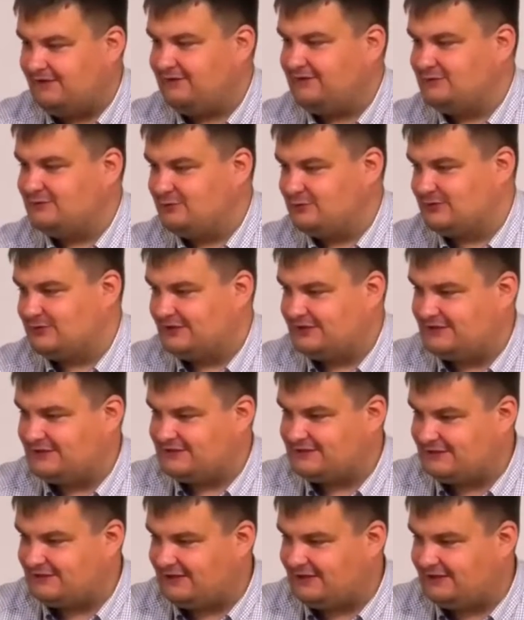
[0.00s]
Иисуса
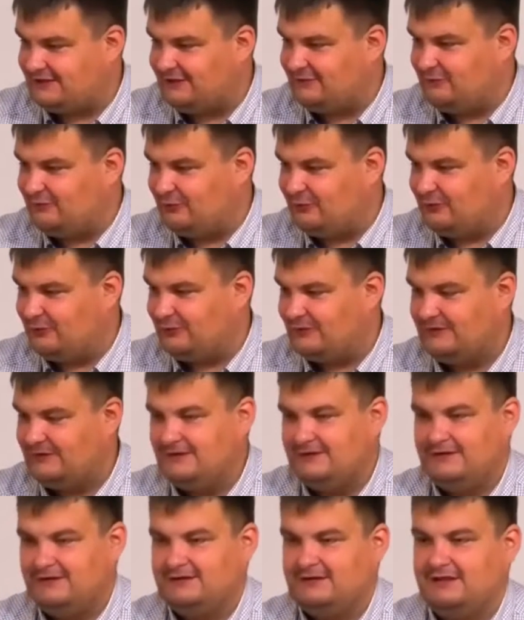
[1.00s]
Христа главою,
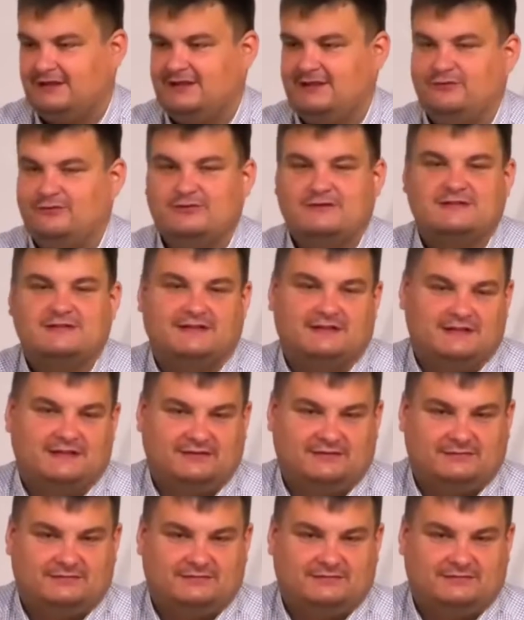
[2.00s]
как Его церковь.